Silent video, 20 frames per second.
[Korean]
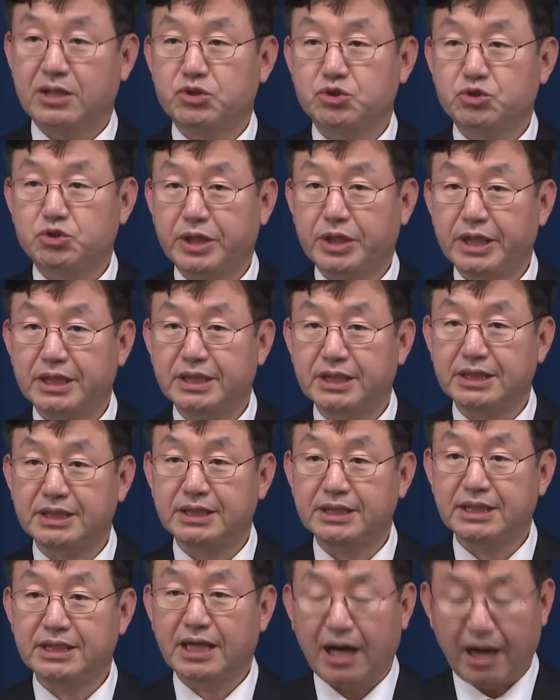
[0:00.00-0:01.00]

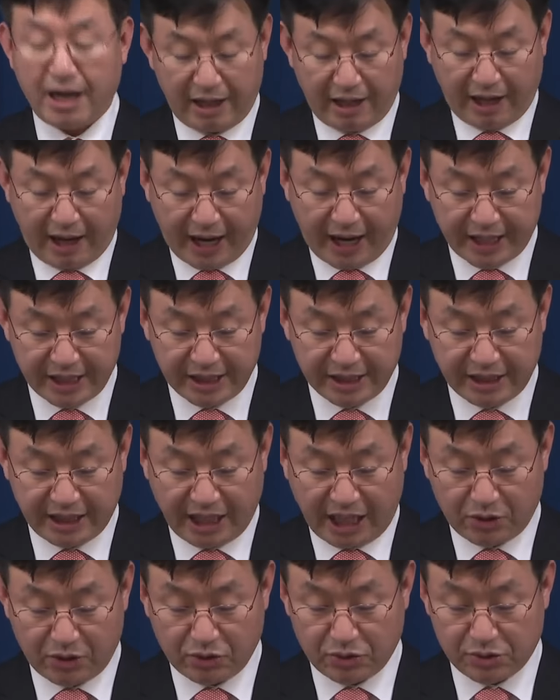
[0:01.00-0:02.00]
최근 라인
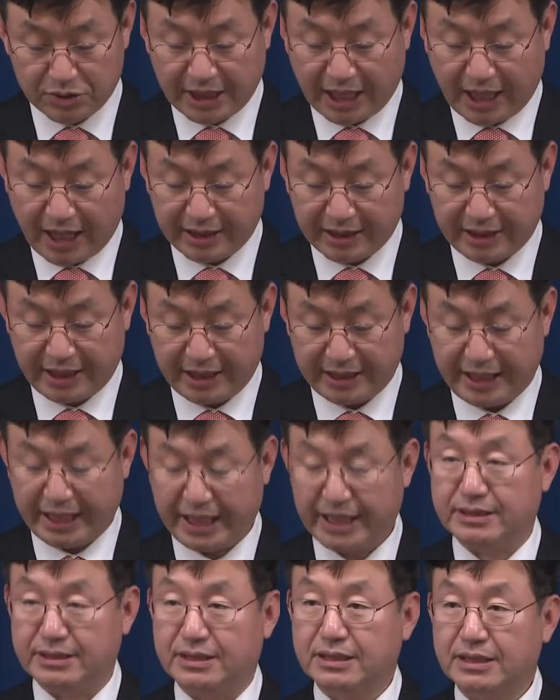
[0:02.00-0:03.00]
야후 사안에
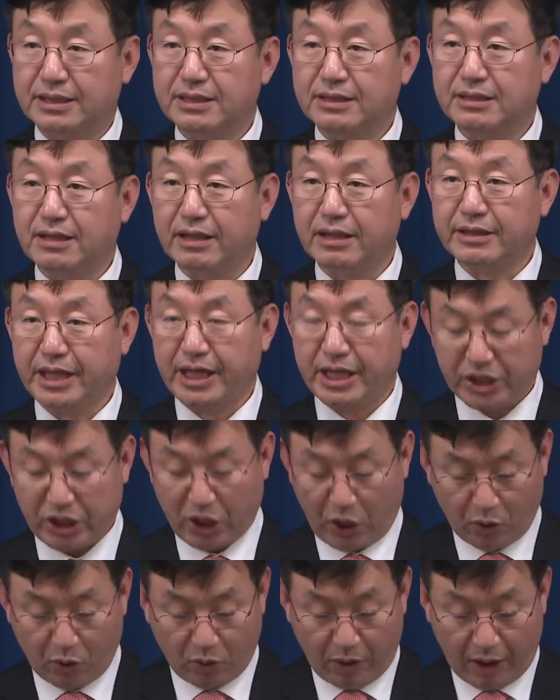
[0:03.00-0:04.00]
대한 그간의
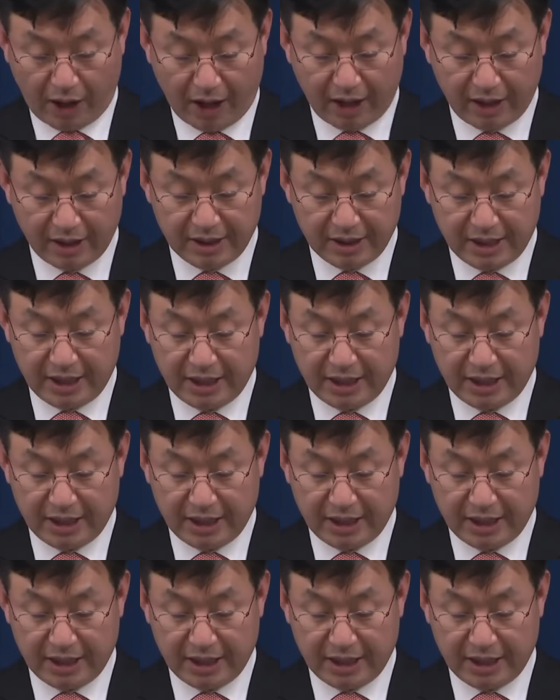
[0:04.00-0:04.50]
경과